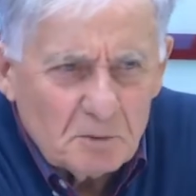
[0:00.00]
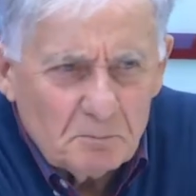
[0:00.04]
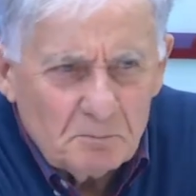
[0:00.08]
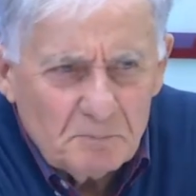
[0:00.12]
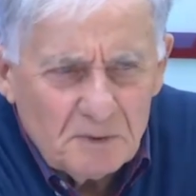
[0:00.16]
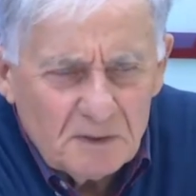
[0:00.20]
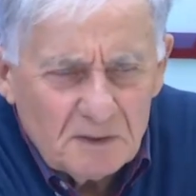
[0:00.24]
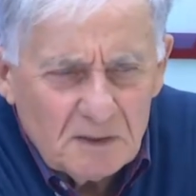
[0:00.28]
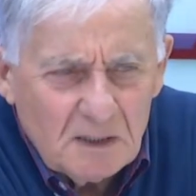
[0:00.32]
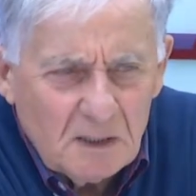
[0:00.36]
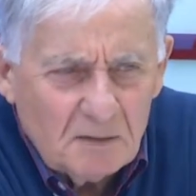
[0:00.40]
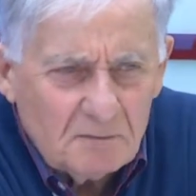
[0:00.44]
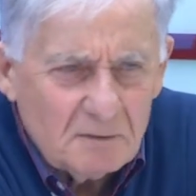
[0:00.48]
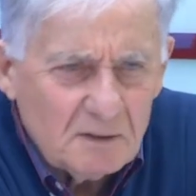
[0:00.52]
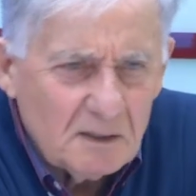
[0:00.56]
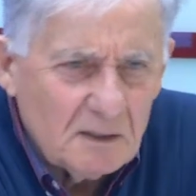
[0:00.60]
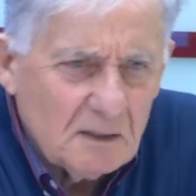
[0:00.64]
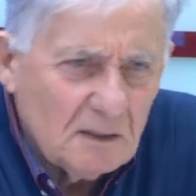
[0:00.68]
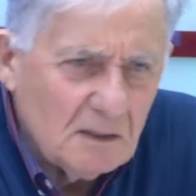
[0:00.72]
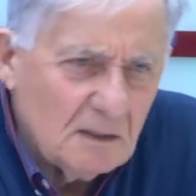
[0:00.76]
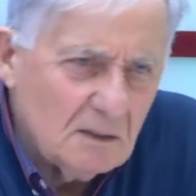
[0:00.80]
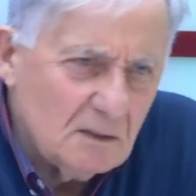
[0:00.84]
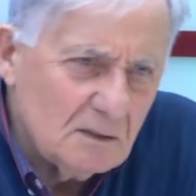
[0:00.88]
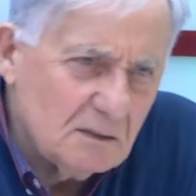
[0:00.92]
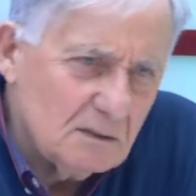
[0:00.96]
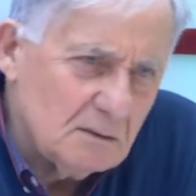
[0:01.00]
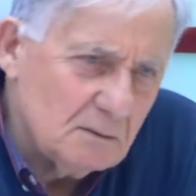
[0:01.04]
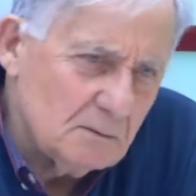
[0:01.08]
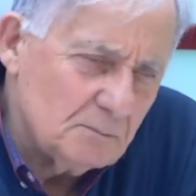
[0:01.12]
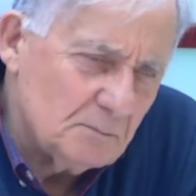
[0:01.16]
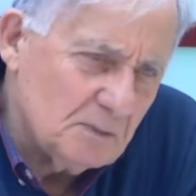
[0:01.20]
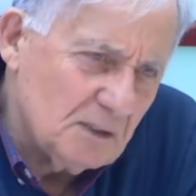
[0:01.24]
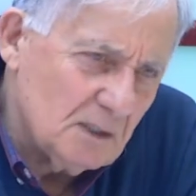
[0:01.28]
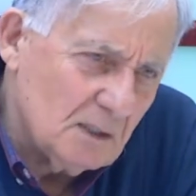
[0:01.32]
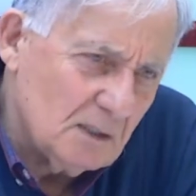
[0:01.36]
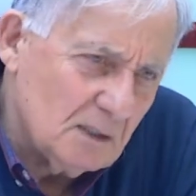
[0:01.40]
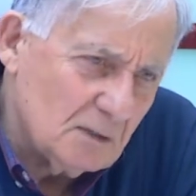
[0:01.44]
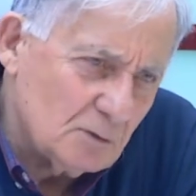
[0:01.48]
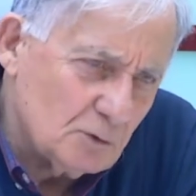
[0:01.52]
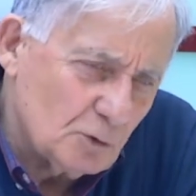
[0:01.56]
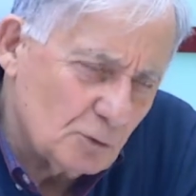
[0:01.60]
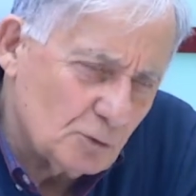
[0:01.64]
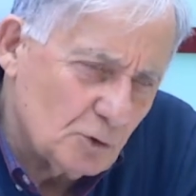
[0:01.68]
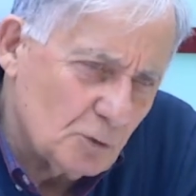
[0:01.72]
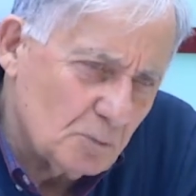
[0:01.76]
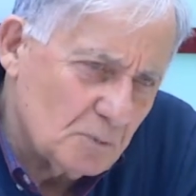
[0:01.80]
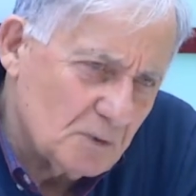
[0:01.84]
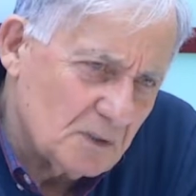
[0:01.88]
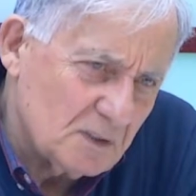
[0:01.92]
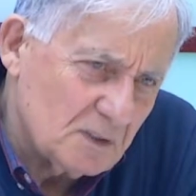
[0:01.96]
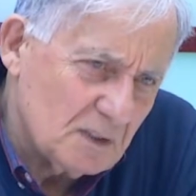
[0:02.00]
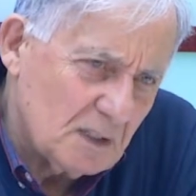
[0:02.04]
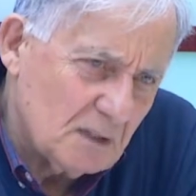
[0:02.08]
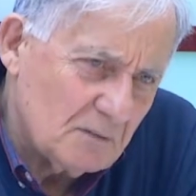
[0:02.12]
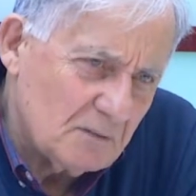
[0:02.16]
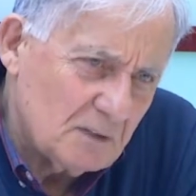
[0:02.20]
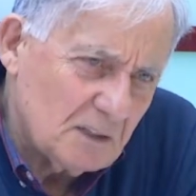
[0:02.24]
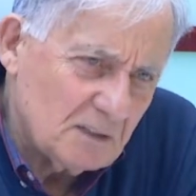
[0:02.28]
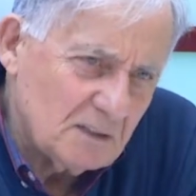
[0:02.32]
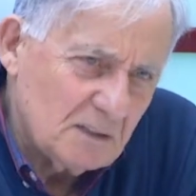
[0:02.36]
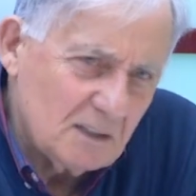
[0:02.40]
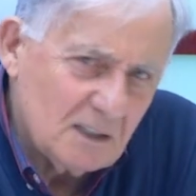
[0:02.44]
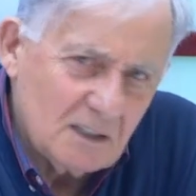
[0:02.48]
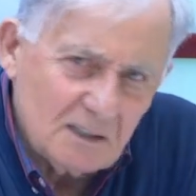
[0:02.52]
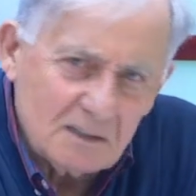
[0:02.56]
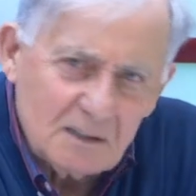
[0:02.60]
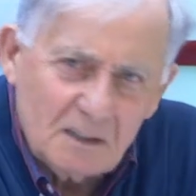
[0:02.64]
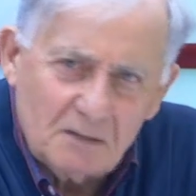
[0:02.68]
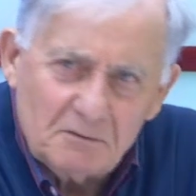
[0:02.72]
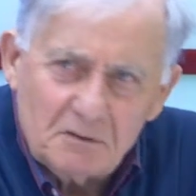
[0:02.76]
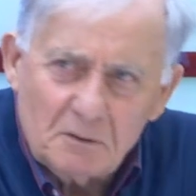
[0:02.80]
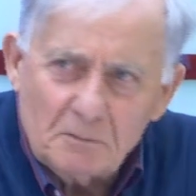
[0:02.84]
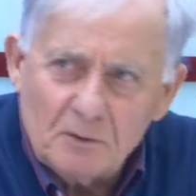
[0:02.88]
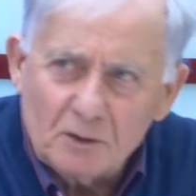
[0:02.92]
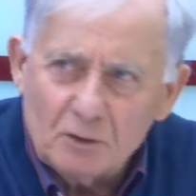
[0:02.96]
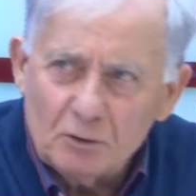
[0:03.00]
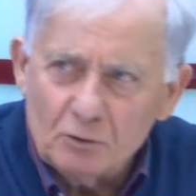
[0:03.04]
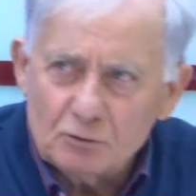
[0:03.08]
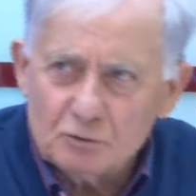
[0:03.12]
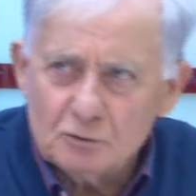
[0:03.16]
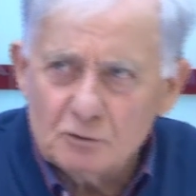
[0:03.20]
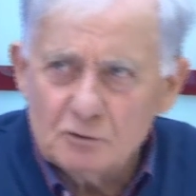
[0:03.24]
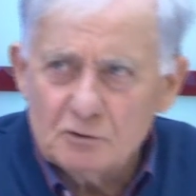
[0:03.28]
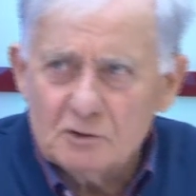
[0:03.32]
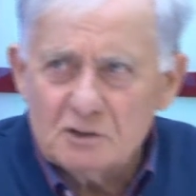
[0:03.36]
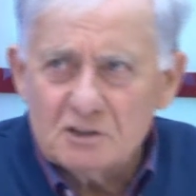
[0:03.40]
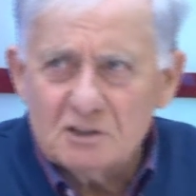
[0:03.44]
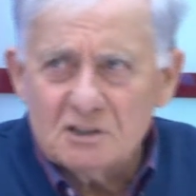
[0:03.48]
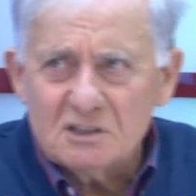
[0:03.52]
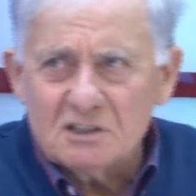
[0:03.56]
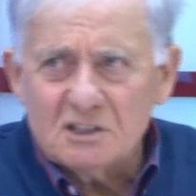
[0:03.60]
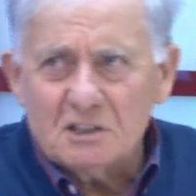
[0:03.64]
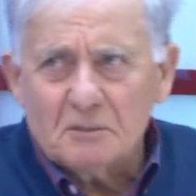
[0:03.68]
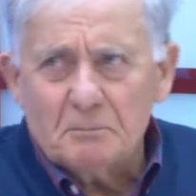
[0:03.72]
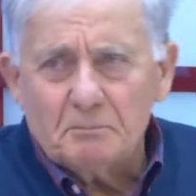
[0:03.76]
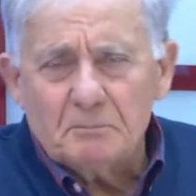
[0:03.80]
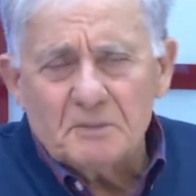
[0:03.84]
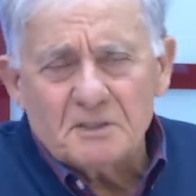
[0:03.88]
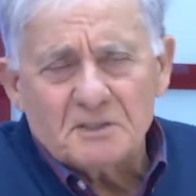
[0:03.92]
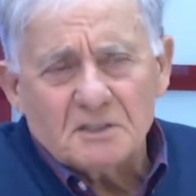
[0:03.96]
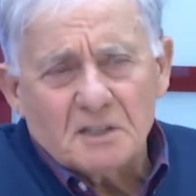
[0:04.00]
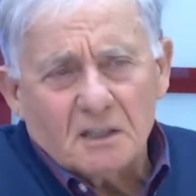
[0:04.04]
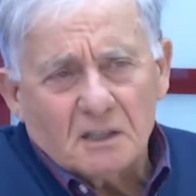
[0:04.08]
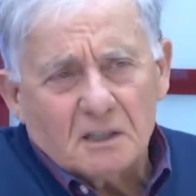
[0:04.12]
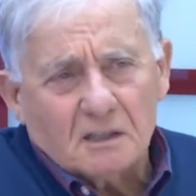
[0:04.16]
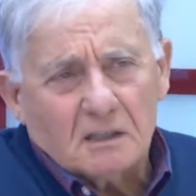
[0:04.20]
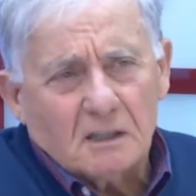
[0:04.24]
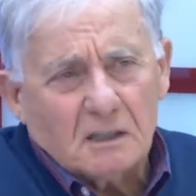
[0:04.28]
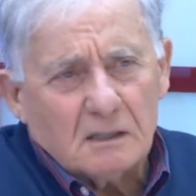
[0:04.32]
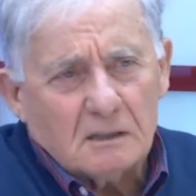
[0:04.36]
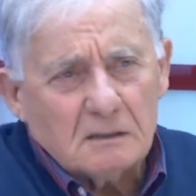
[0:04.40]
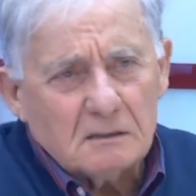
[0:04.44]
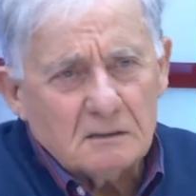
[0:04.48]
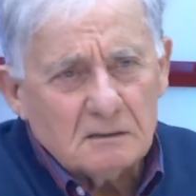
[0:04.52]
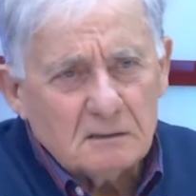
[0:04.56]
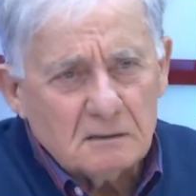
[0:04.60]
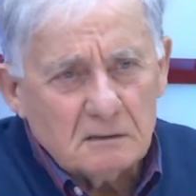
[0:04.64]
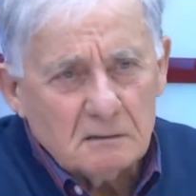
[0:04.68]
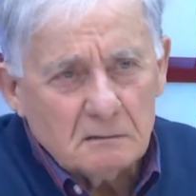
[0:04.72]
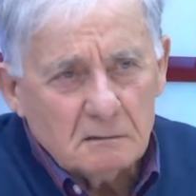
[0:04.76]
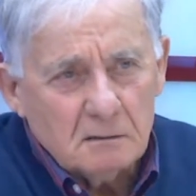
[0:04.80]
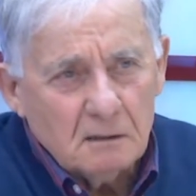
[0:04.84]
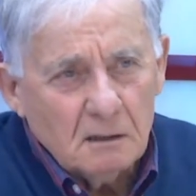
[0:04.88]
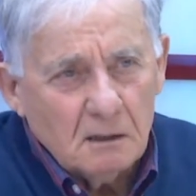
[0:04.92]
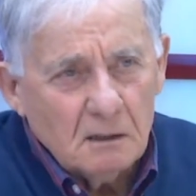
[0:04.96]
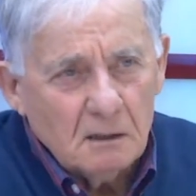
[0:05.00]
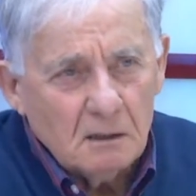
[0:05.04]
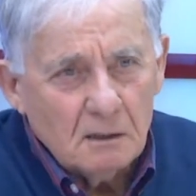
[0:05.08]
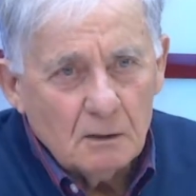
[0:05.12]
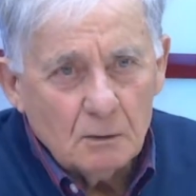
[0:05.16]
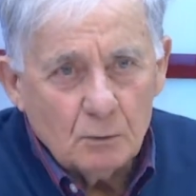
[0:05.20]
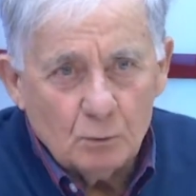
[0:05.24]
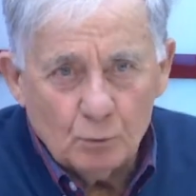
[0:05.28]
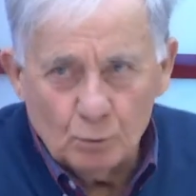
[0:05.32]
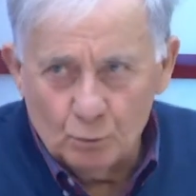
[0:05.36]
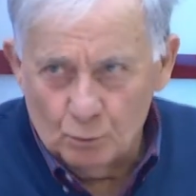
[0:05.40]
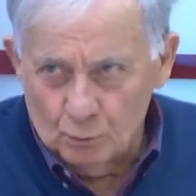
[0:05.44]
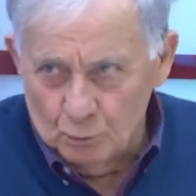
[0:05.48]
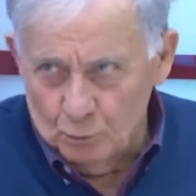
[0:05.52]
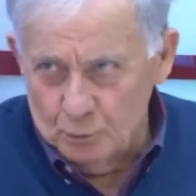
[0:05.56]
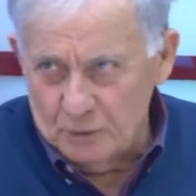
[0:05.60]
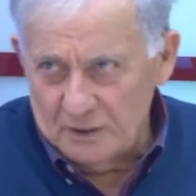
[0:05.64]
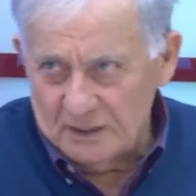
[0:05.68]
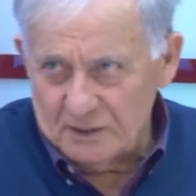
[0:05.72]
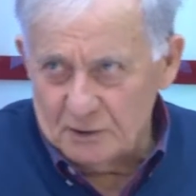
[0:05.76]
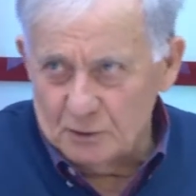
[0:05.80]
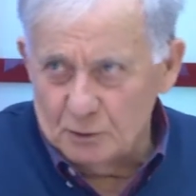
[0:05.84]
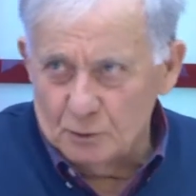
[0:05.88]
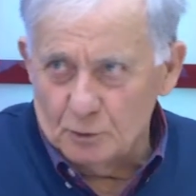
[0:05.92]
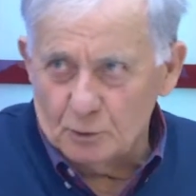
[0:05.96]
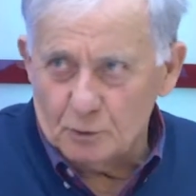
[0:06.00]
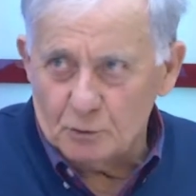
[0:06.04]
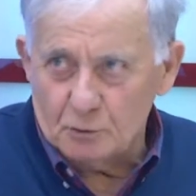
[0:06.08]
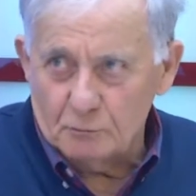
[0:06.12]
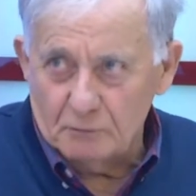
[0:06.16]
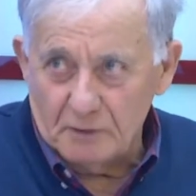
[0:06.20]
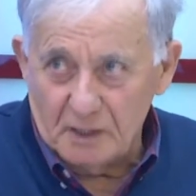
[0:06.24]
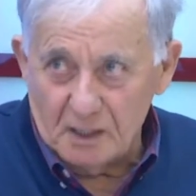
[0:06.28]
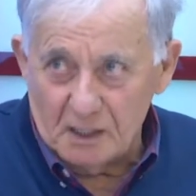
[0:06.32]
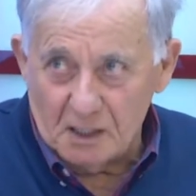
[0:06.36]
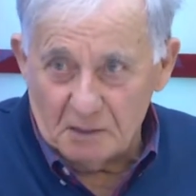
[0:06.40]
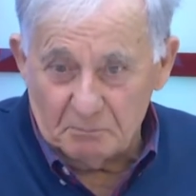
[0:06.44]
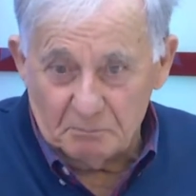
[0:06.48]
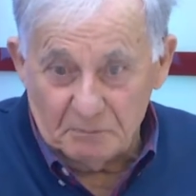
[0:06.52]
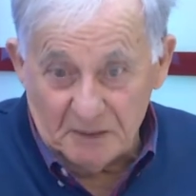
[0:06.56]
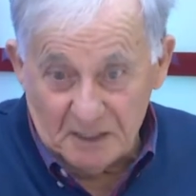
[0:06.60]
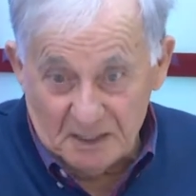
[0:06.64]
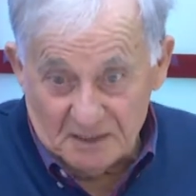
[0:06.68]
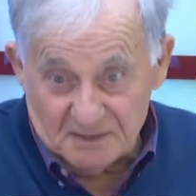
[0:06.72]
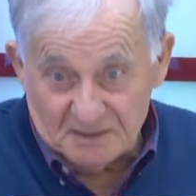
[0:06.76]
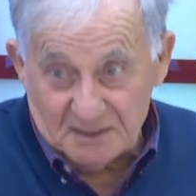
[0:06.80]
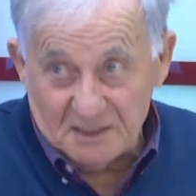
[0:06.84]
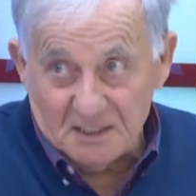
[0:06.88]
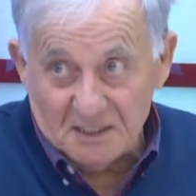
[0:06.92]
bir devre iyi, bir kötü bir devre diğer devre bakıyorsun ikinci 45 dakika uyanıyor veya biraz daha